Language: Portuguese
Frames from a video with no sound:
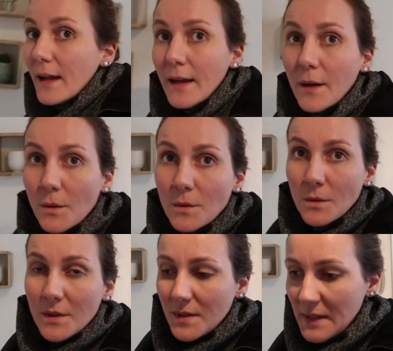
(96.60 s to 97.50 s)

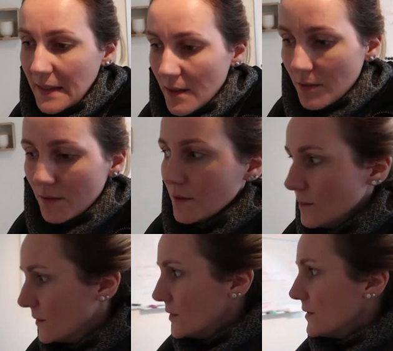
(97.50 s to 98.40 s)
eu esqueço do
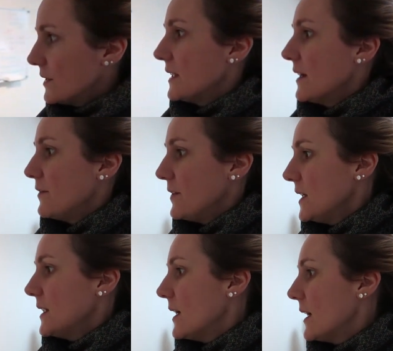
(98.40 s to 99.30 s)
mundo e da
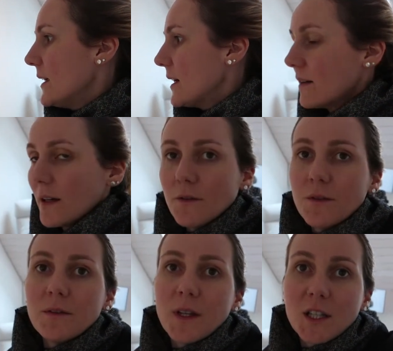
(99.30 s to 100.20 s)
vida. Agora
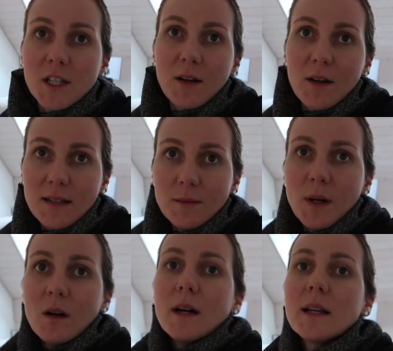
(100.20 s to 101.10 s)
eu ver que já é quase
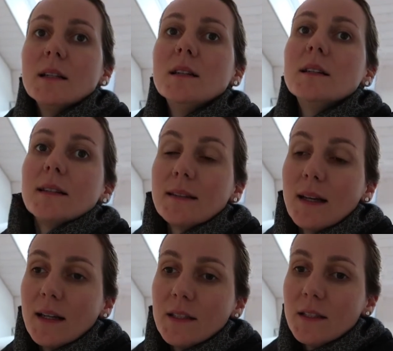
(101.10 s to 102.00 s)
uma hora da
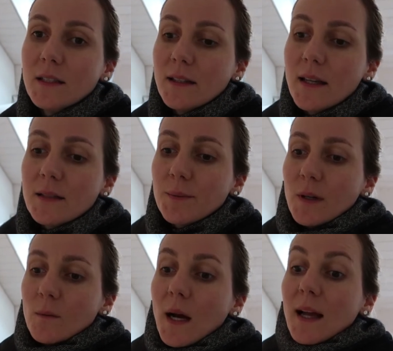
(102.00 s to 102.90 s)
tarde, 10
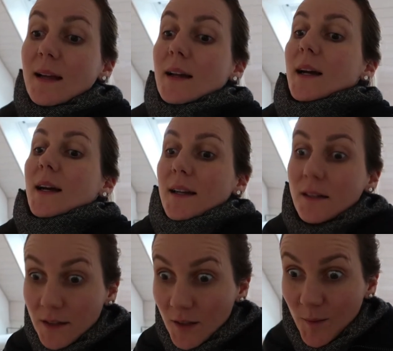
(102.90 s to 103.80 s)
para uma.
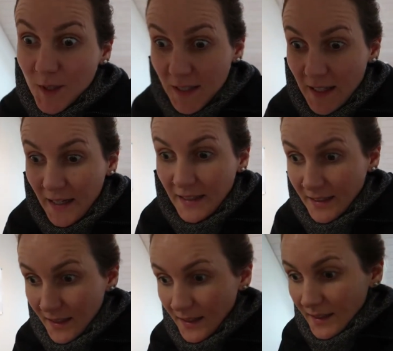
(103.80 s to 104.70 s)
Eu não almocei
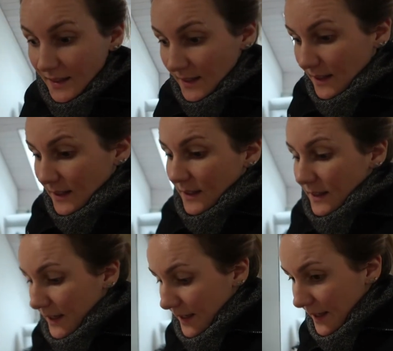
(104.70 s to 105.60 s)
ainda
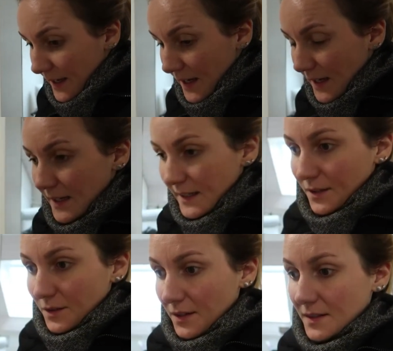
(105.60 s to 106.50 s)
e
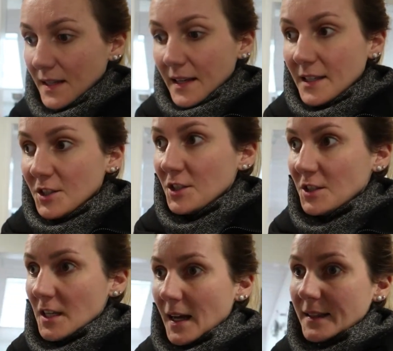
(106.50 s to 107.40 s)
eu tenho que sair
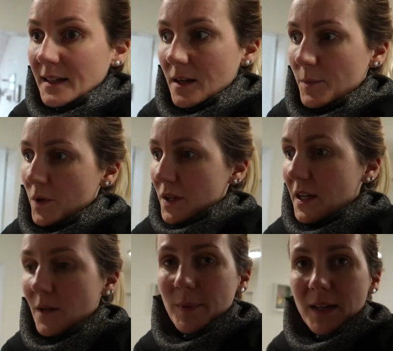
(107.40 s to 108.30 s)
já daqui a
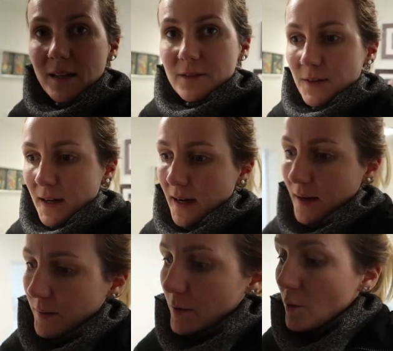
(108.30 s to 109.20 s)
pouquinho pra
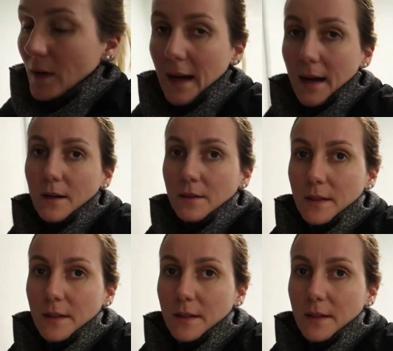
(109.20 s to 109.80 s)
levar o carro